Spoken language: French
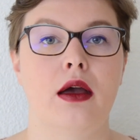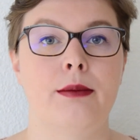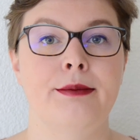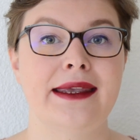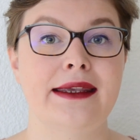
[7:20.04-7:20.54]

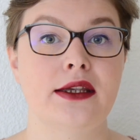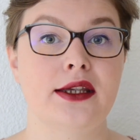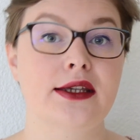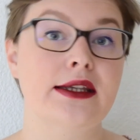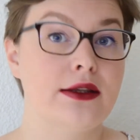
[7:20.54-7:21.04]

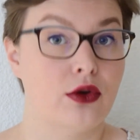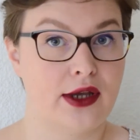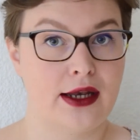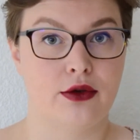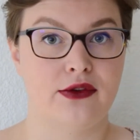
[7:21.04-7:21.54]
mais qui dans
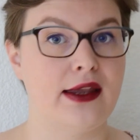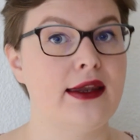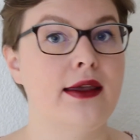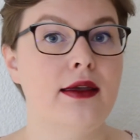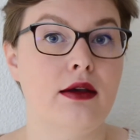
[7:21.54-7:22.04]
quelques
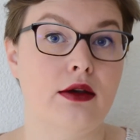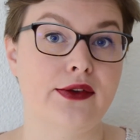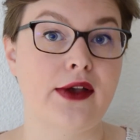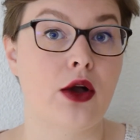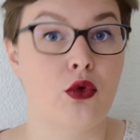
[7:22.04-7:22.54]
années
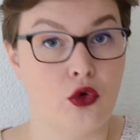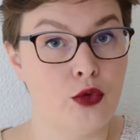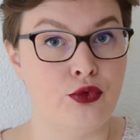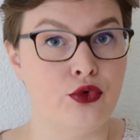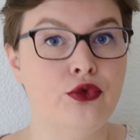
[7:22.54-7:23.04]
sera un gros
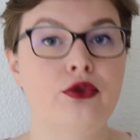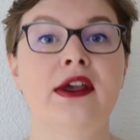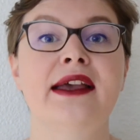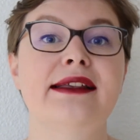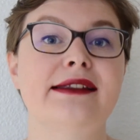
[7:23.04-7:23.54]
plus,
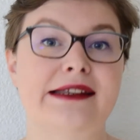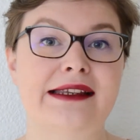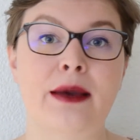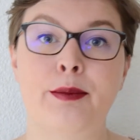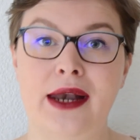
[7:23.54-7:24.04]
c'est
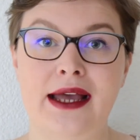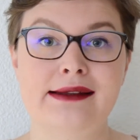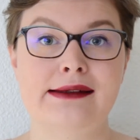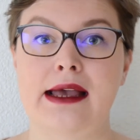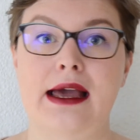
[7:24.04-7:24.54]
la
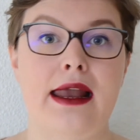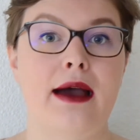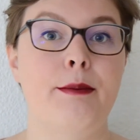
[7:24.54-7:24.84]
place à la